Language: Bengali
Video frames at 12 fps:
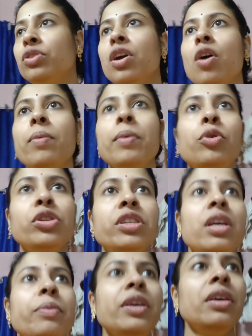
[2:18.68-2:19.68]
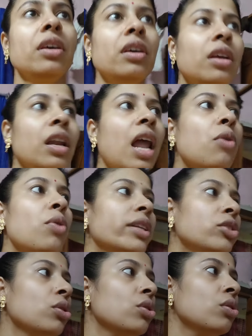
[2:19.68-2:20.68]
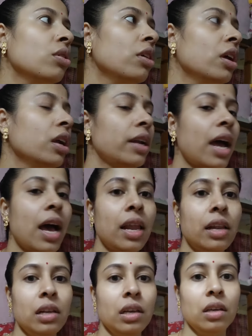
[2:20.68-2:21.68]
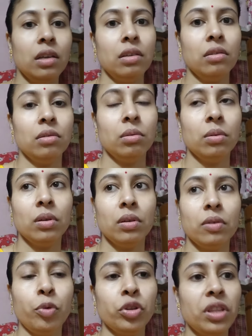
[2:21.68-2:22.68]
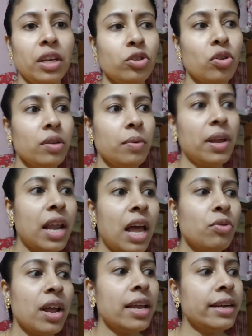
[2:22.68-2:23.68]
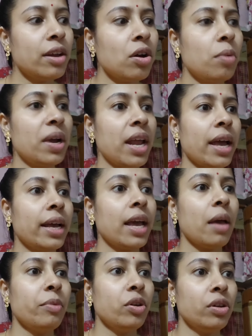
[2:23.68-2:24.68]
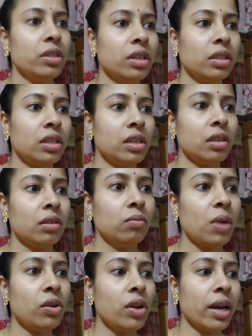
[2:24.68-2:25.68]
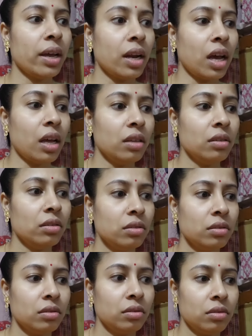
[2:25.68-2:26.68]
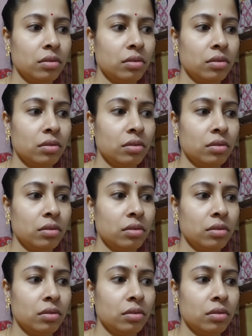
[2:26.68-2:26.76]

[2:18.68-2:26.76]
ঝিঙালু পোস্ত দিয়ে হবে বলছি আমি লাউ আনছো ডাল প্রত্যেক শনিবার লাউ ডাল এটাও আবার একঘেয়েমি হয়ে যাচ্ছে ভালো লাগে না